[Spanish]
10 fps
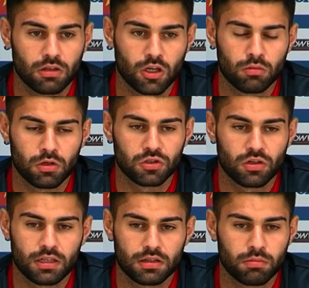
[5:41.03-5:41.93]
como he
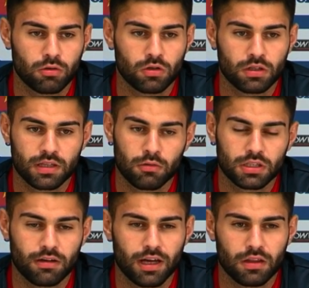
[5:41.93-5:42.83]
dicho antes, pues estamos
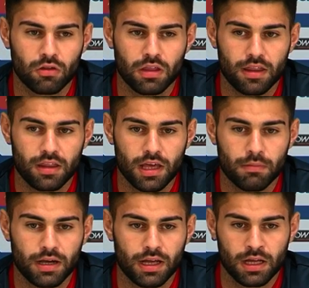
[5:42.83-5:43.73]
trabajando día a día
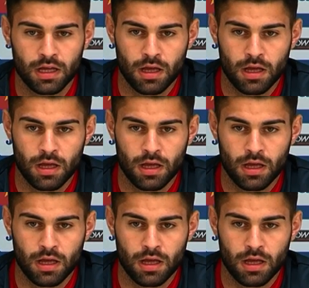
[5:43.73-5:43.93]
para,